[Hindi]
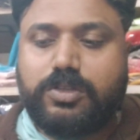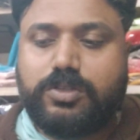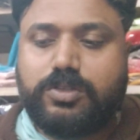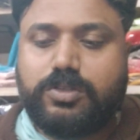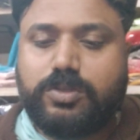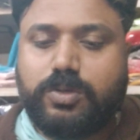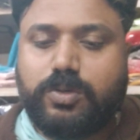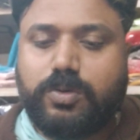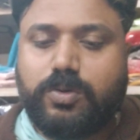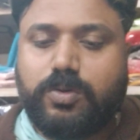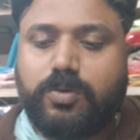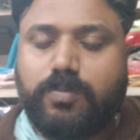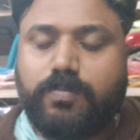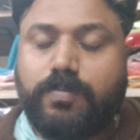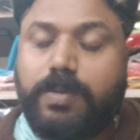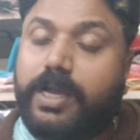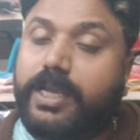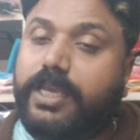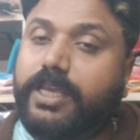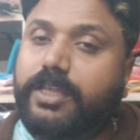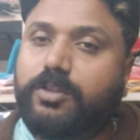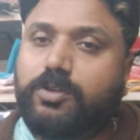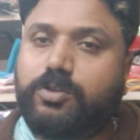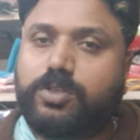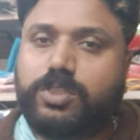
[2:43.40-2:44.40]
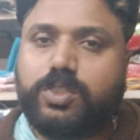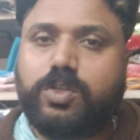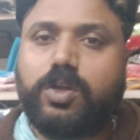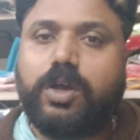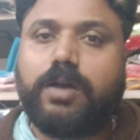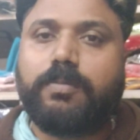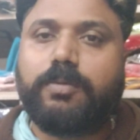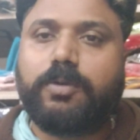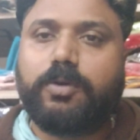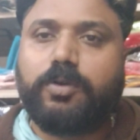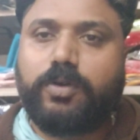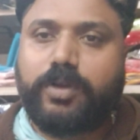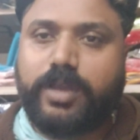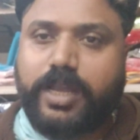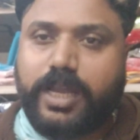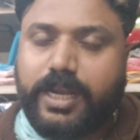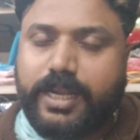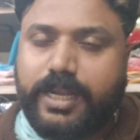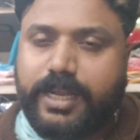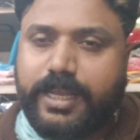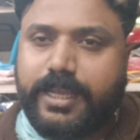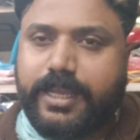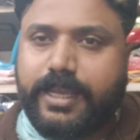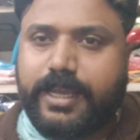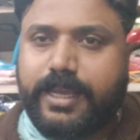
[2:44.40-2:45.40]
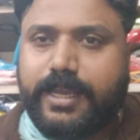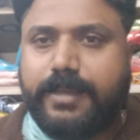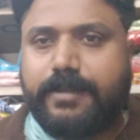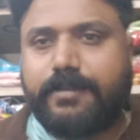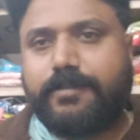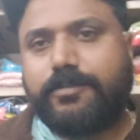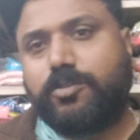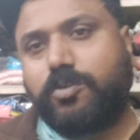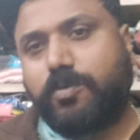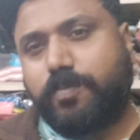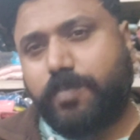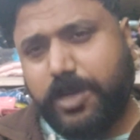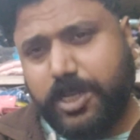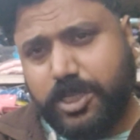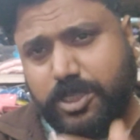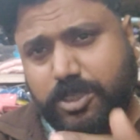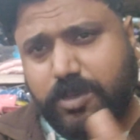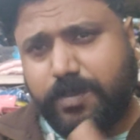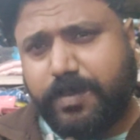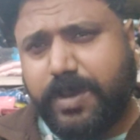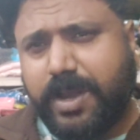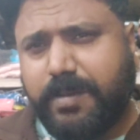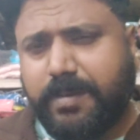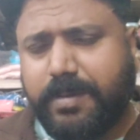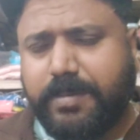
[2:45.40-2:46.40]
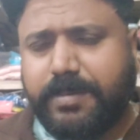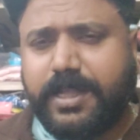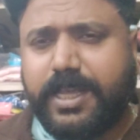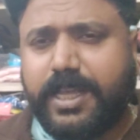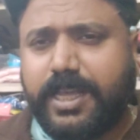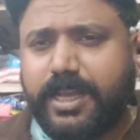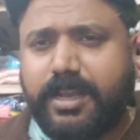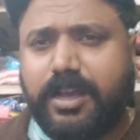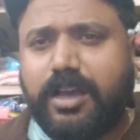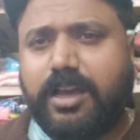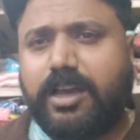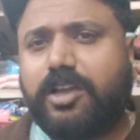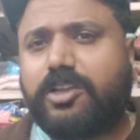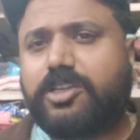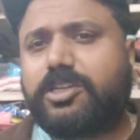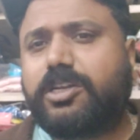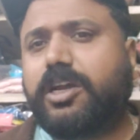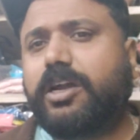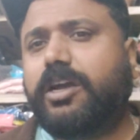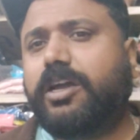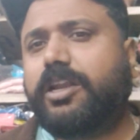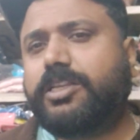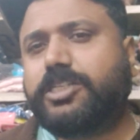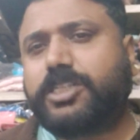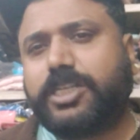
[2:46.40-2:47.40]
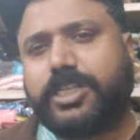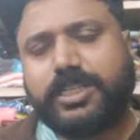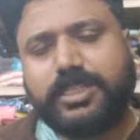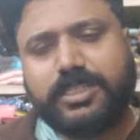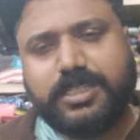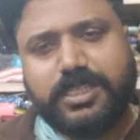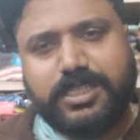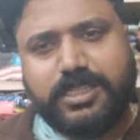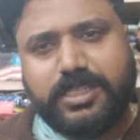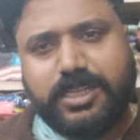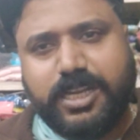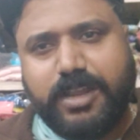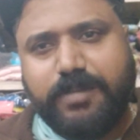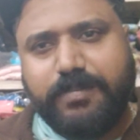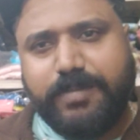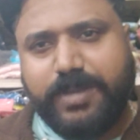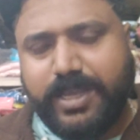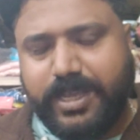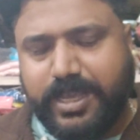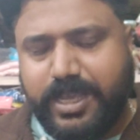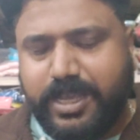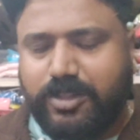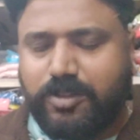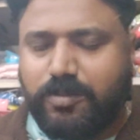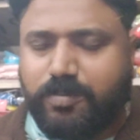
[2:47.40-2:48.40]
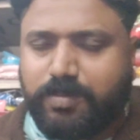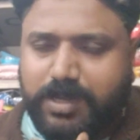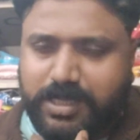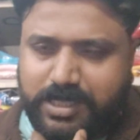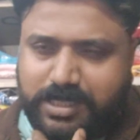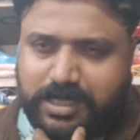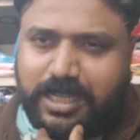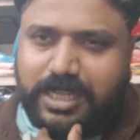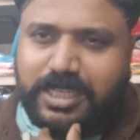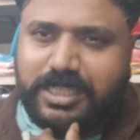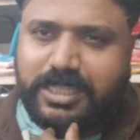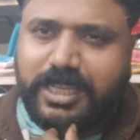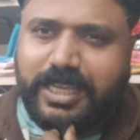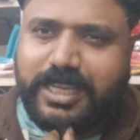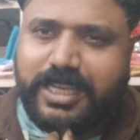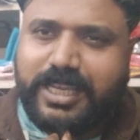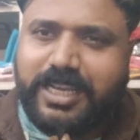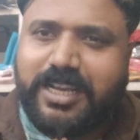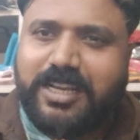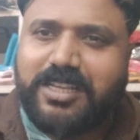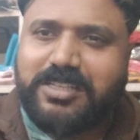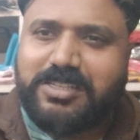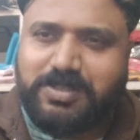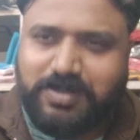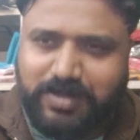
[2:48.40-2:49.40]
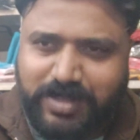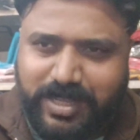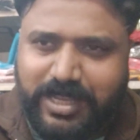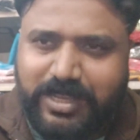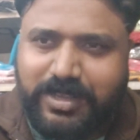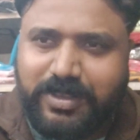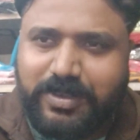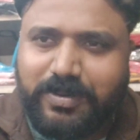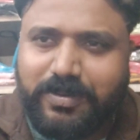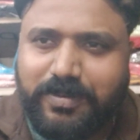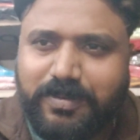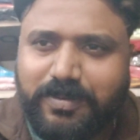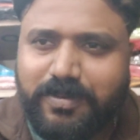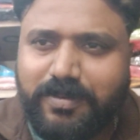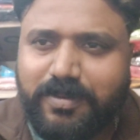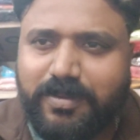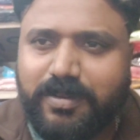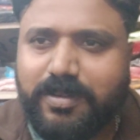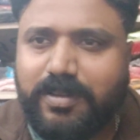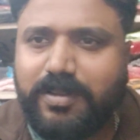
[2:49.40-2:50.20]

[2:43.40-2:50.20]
सो so, बाकी दोस्तों आप लोगों क्या टेक है तो प्लीज़ कमेंट में बताइएगा अगर चैनल सब्सक्राइब नहीं किया तो प्लीज़ कर जाइएगा थैंक यू